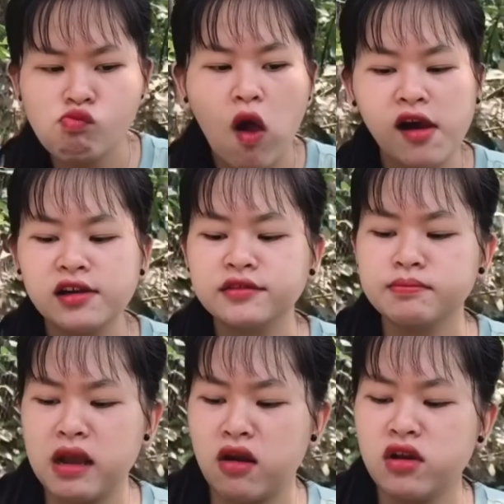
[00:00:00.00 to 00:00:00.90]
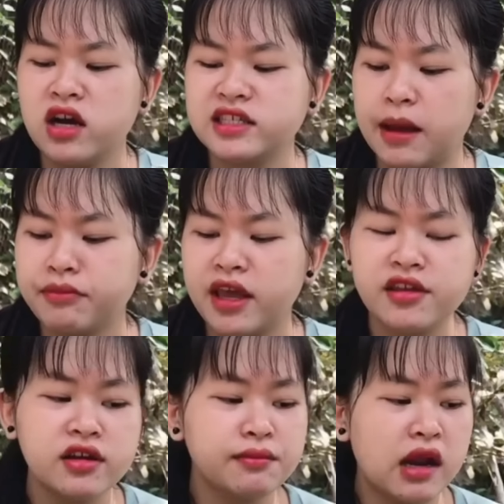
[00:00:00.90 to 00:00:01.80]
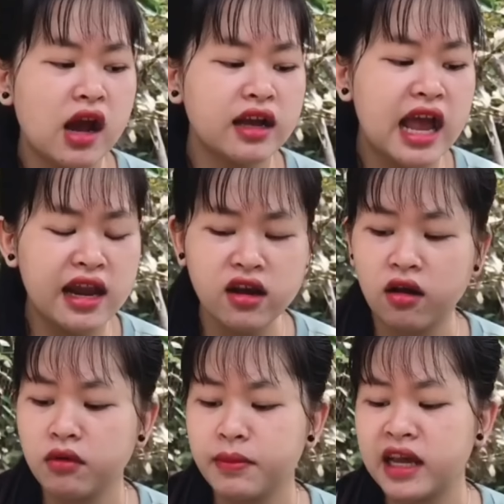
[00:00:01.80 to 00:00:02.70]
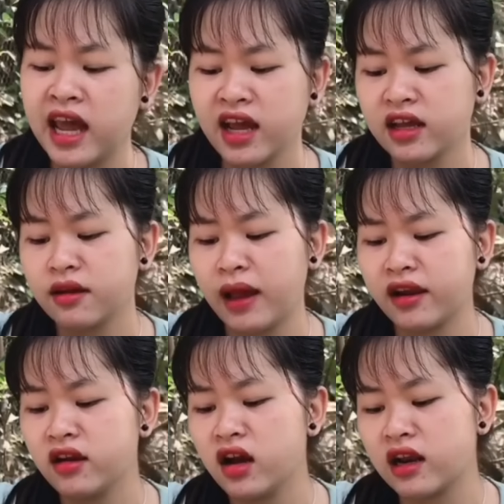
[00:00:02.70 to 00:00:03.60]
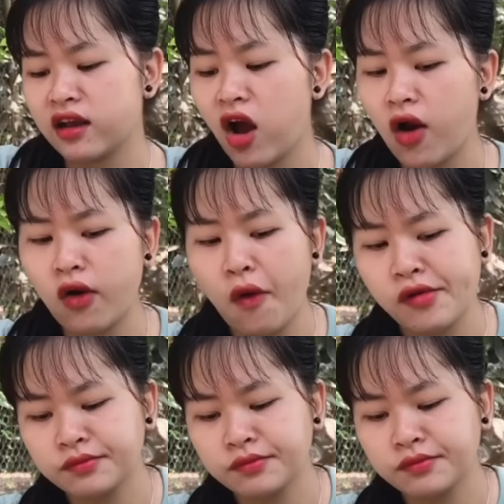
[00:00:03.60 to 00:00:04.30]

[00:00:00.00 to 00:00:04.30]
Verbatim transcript: nó màu nó hơi sậm vậy nhưng mà thật ra nó không có bị khét nha các bạn nó rất là ngon luôn